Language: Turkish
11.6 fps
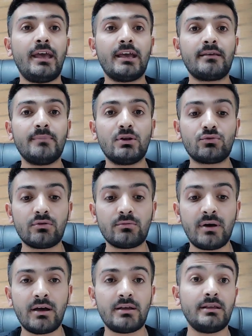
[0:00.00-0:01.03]
ek bir
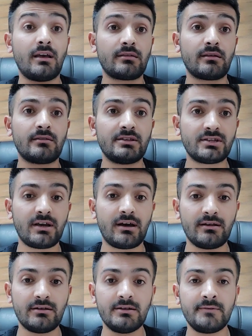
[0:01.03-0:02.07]
torba yasası
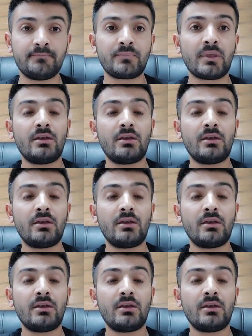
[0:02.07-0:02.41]
çıkarıldı.